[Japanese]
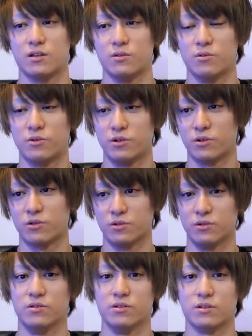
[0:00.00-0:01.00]
能
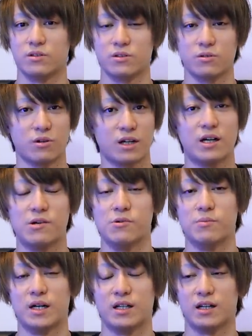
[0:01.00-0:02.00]
力とか
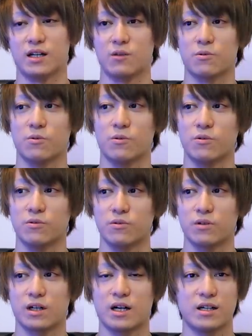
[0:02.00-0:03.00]
を、まあなんかこう、
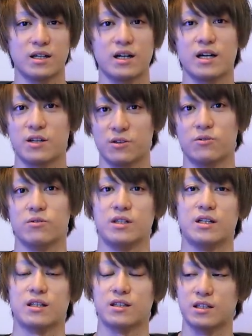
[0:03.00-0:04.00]
考えるよう
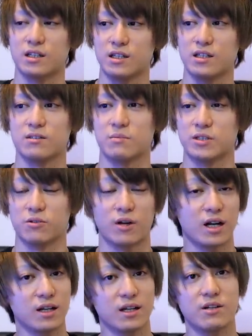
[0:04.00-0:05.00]
になったり、まあその
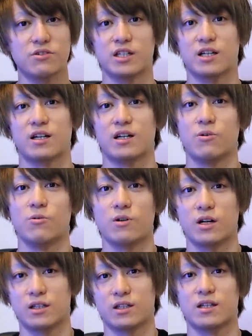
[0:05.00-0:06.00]
考える時間が多
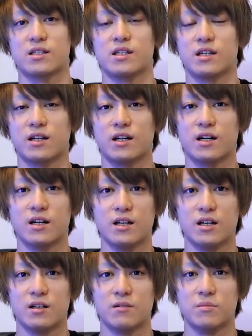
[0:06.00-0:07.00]
かったせいか、
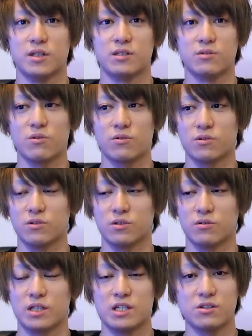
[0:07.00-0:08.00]
まあすごく
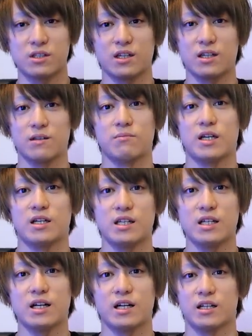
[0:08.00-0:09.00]
その技術的な面
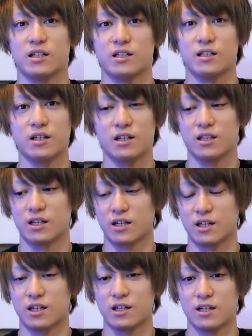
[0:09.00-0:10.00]
以外がなん
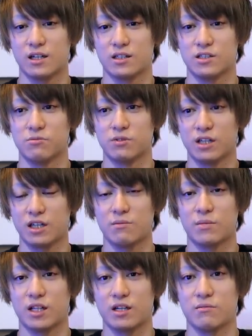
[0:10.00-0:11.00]
か自分的
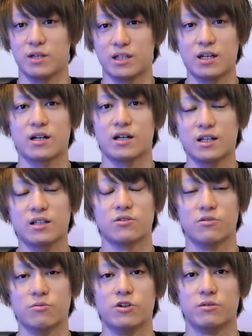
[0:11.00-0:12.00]
に学べたかな
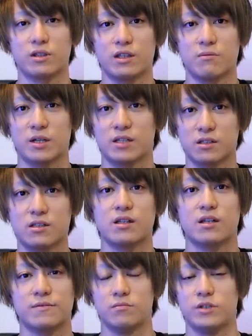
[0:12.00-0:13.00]
と思ってます。
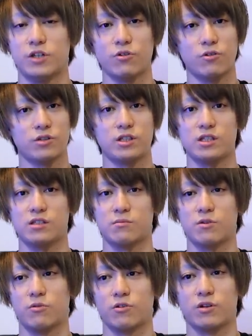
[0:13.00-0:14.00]
ビオフォーシーズン
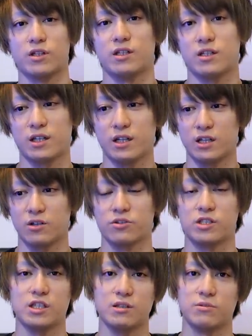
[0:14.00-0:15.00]
も僕は出てないけ
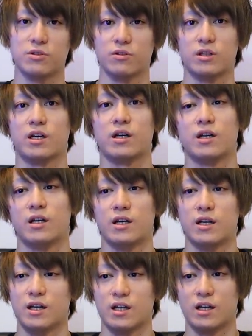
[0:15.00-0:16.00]
ど、チームのね、
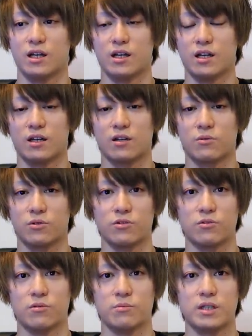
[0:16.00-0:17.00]
えー、こ
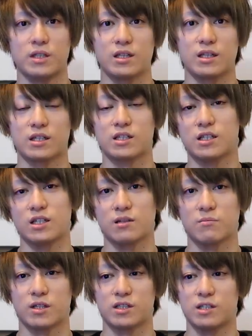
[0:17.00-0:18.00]
とを見てた
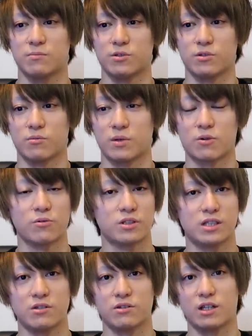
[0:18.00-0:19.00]
し、まあチームのまあ
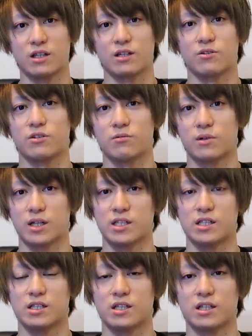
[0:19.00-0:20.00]
コーチング的なことも
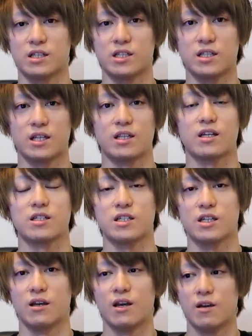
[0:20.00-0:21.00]
一時期してた
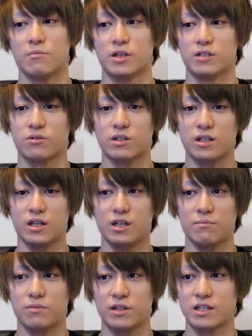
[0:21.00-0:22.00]
し、まあそれで
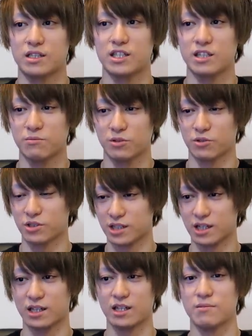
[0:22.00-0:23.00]
やっぱりチームとし
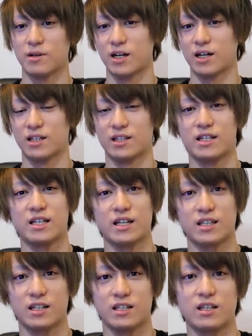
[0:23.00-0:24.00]
て今何
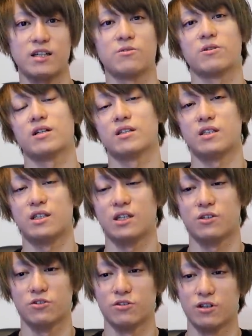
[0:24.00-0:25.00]
が足りないのかっ
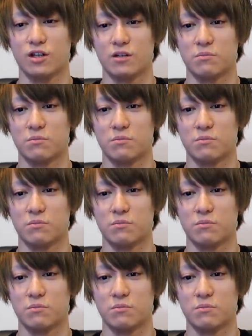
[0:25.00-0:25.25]
ていう